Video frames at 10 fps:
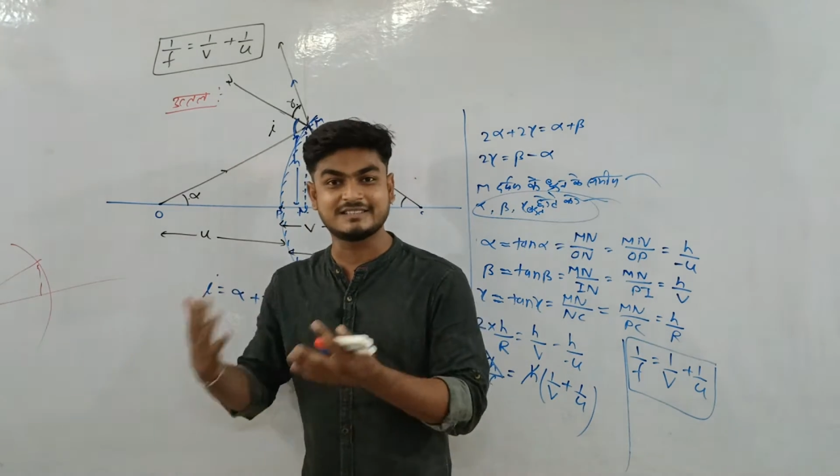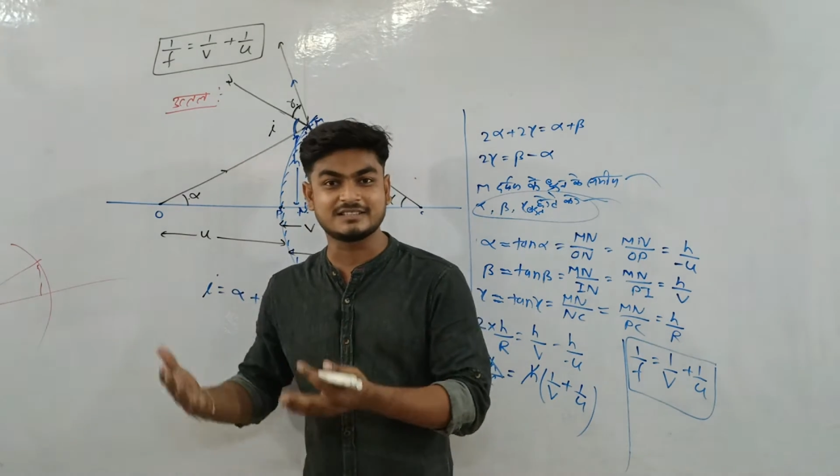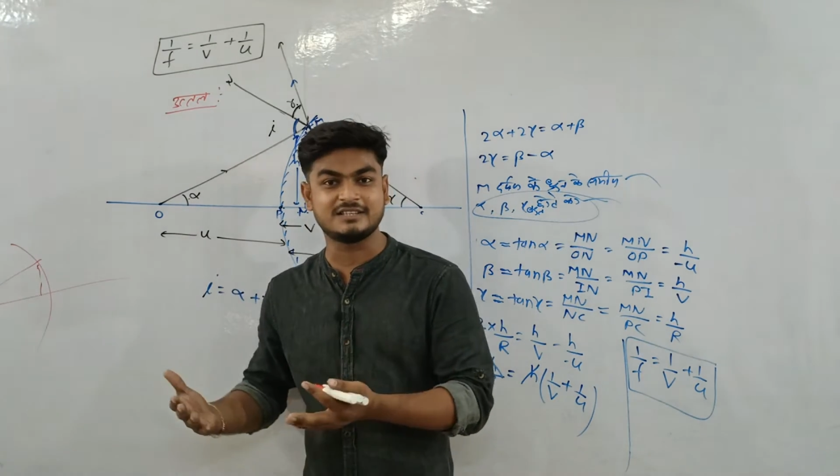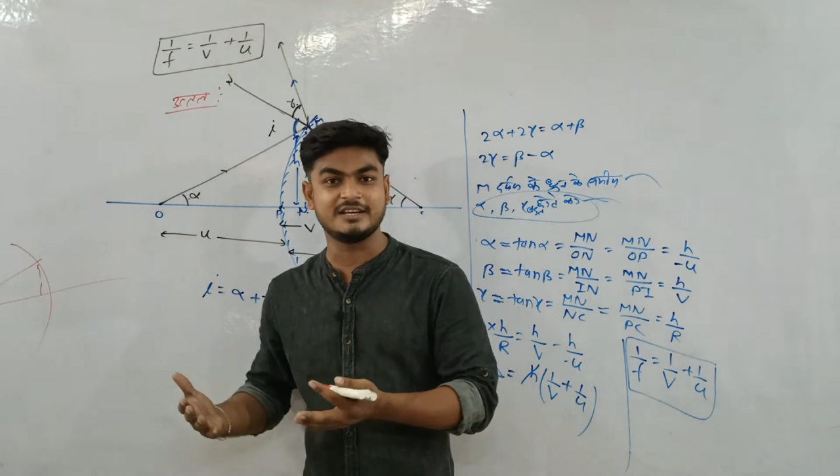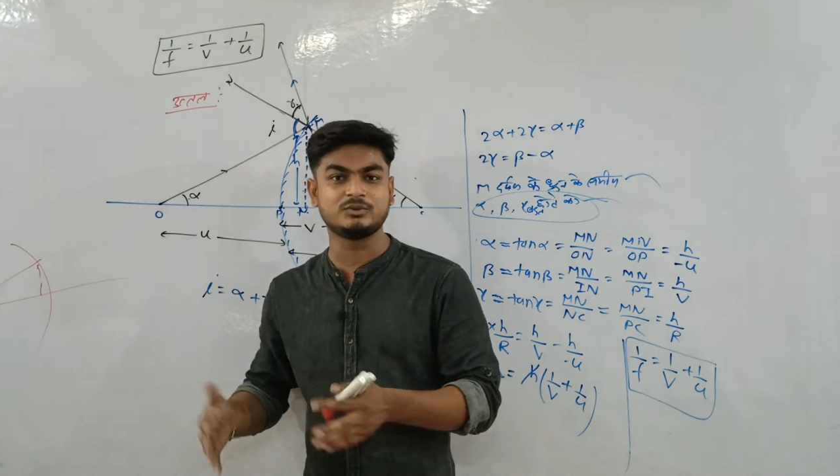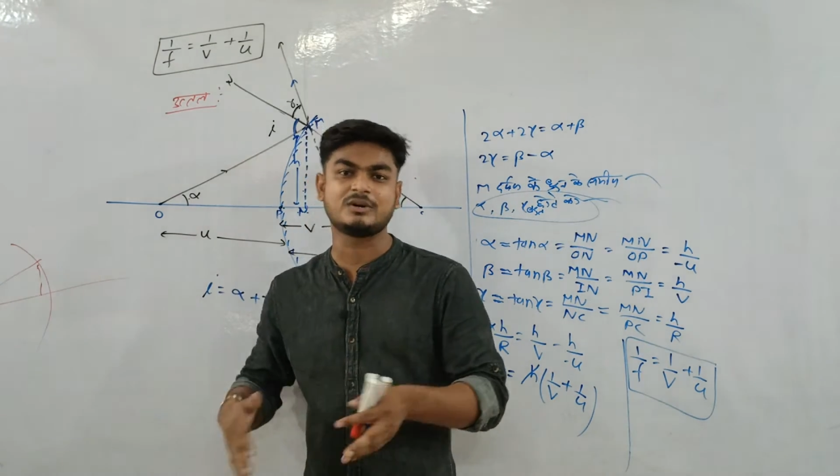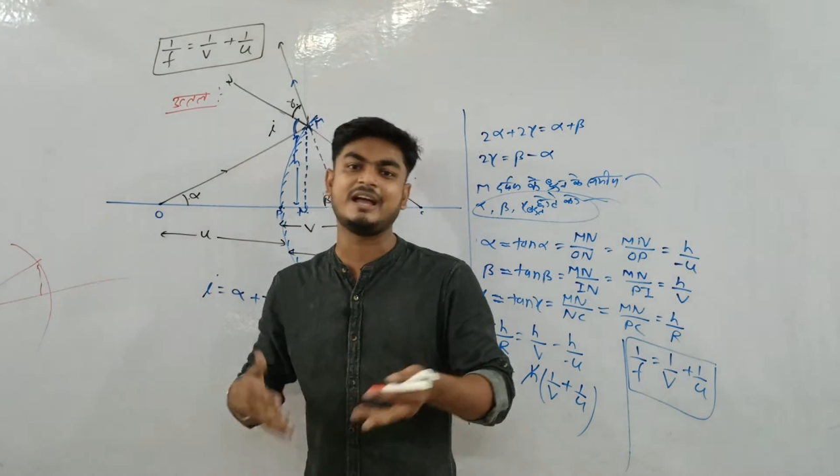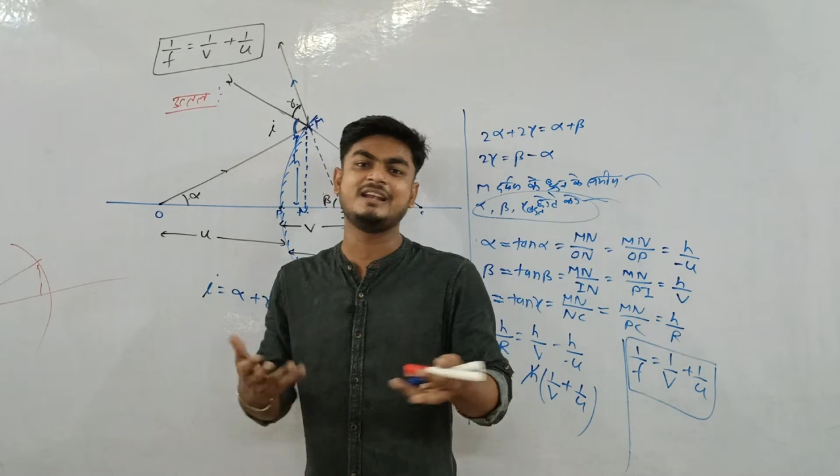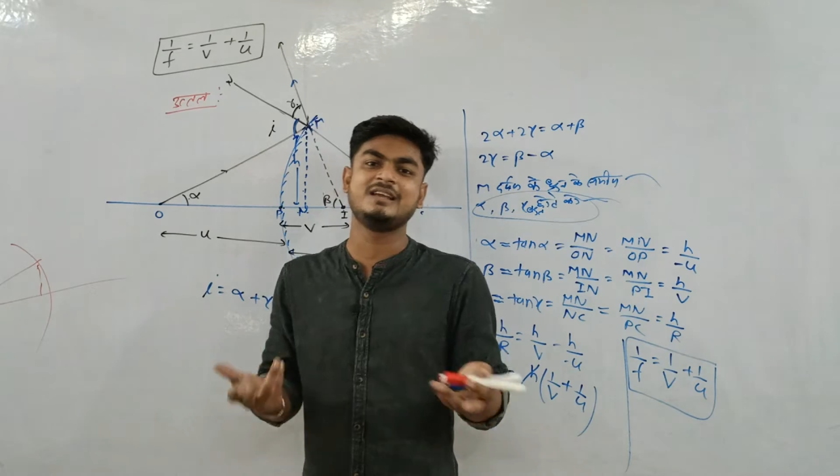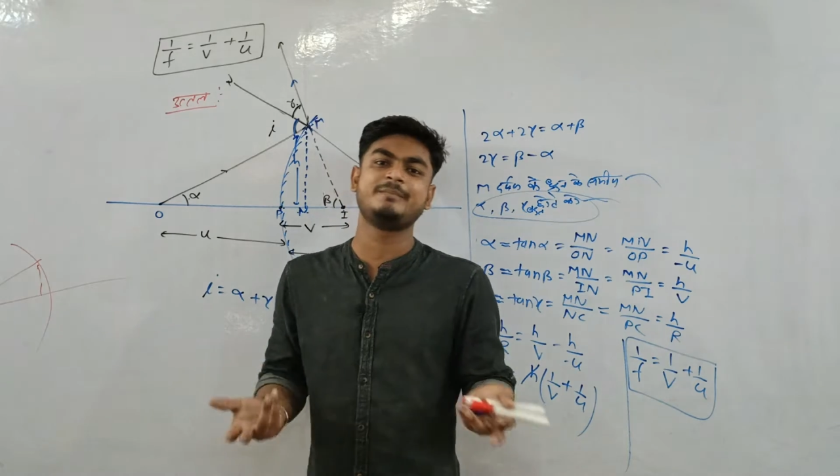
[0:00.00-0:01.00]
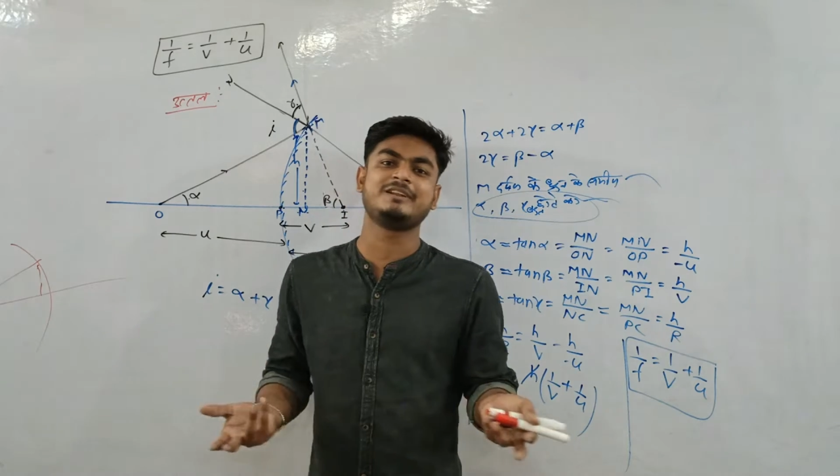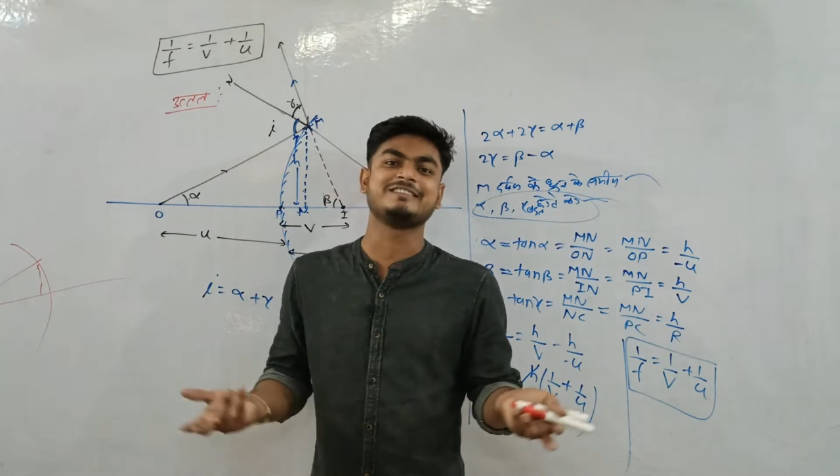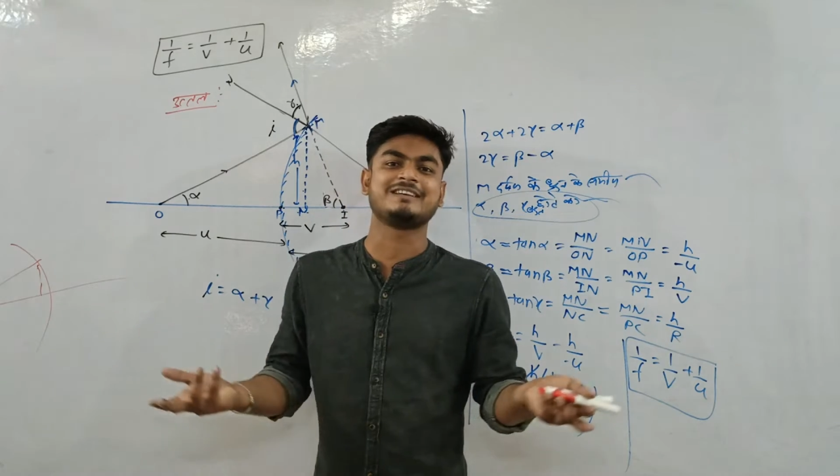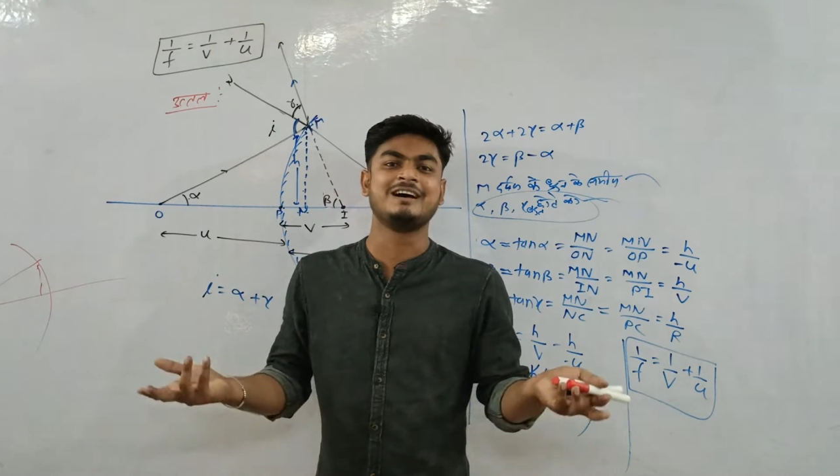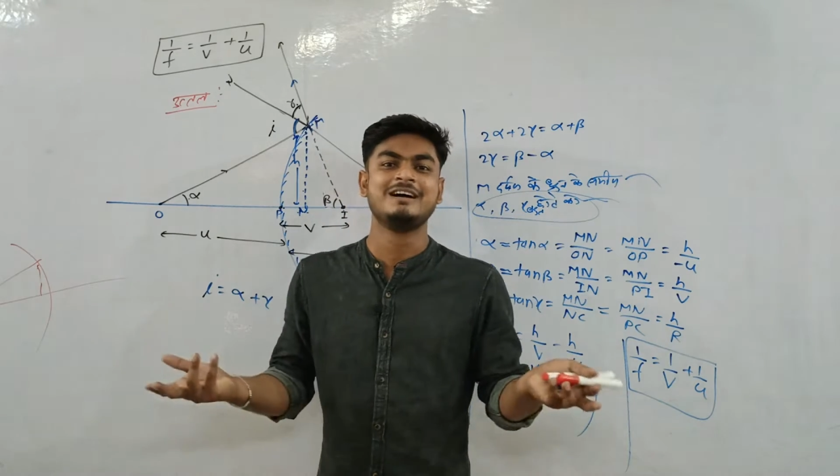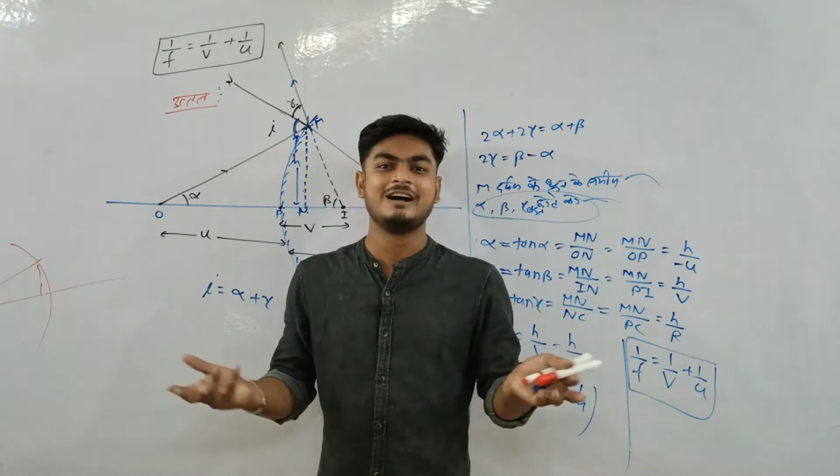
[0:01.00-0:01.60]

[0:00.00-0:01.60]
सकते हैं तो कहे लिए हम फिर ऐसा